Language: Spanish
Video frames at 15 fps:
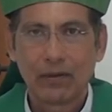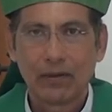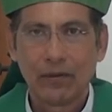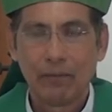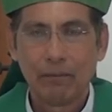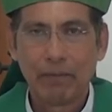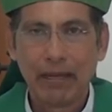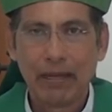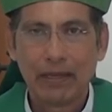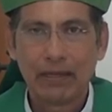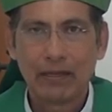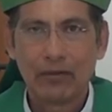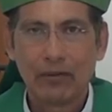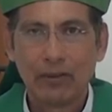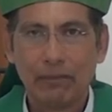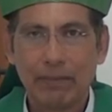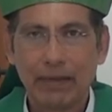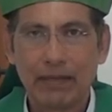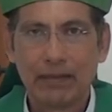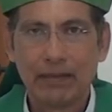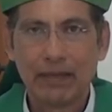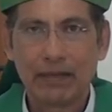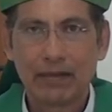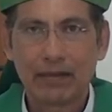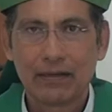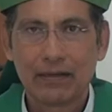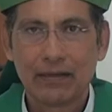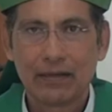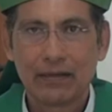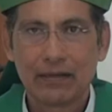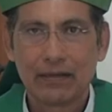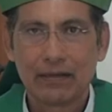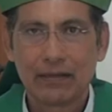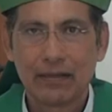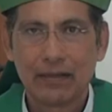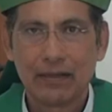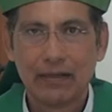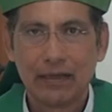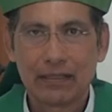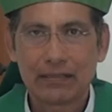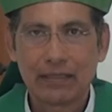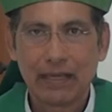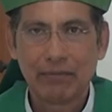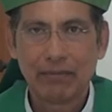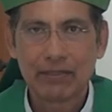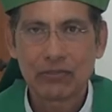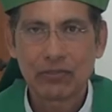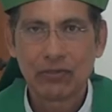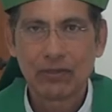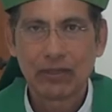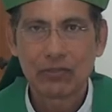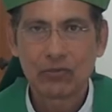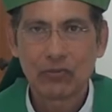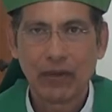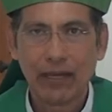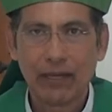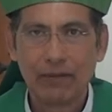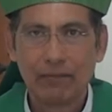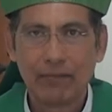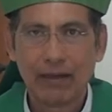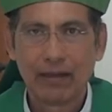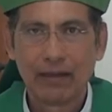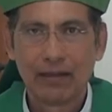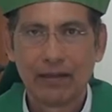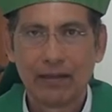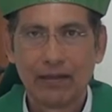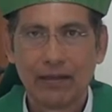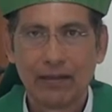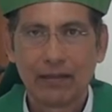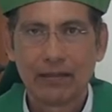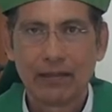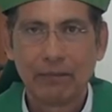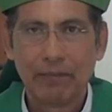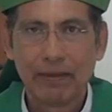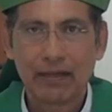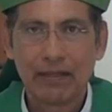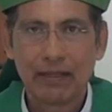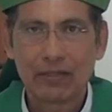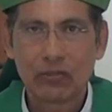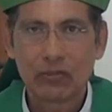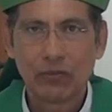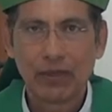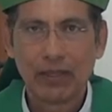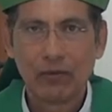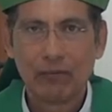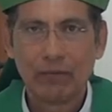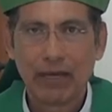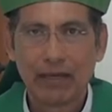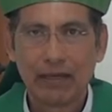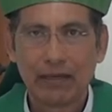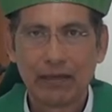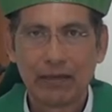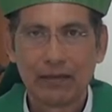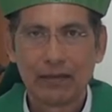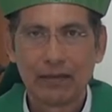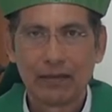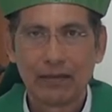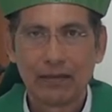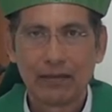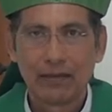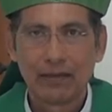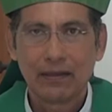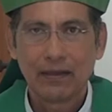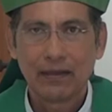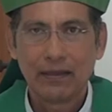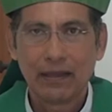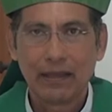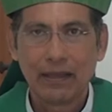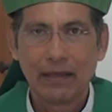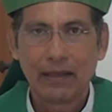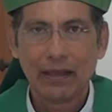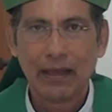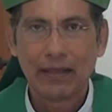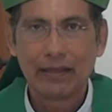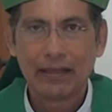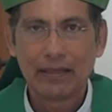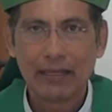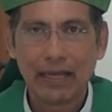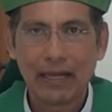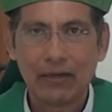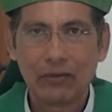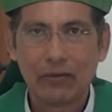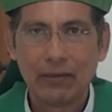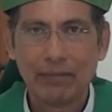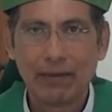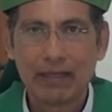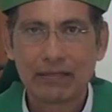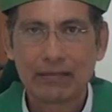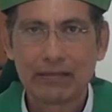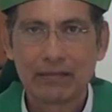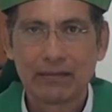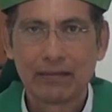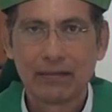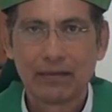con peligro de perder la salvación de su alma de perder su vida humana y de dañar a los demás,